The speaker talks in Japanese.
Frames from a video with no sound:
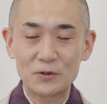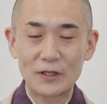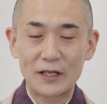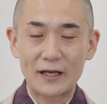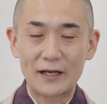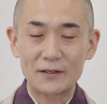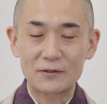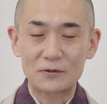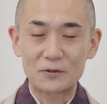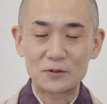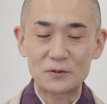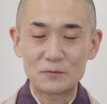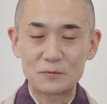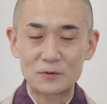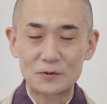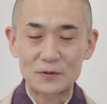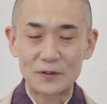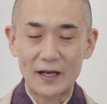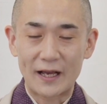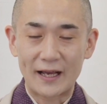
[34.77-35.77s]
の中という
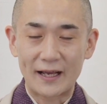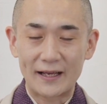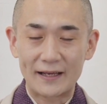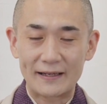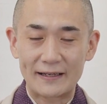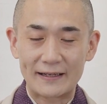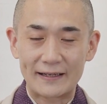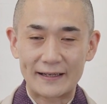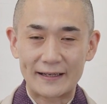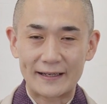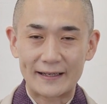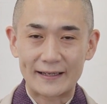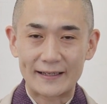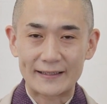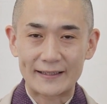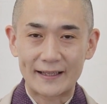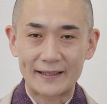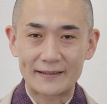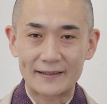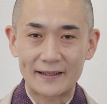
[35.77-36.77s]
もの
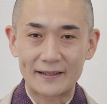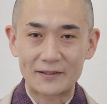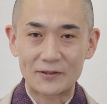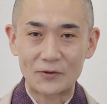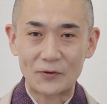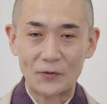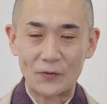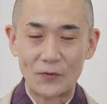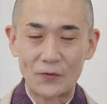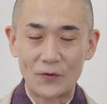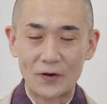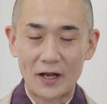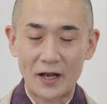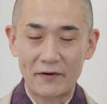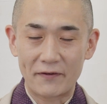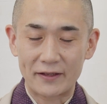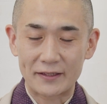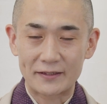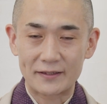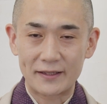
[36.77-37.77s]
がだんだんとこう
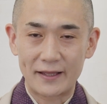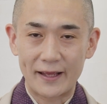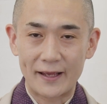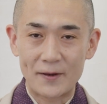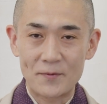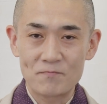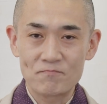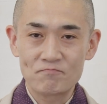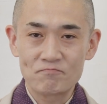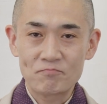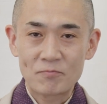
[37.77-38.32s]
変わって、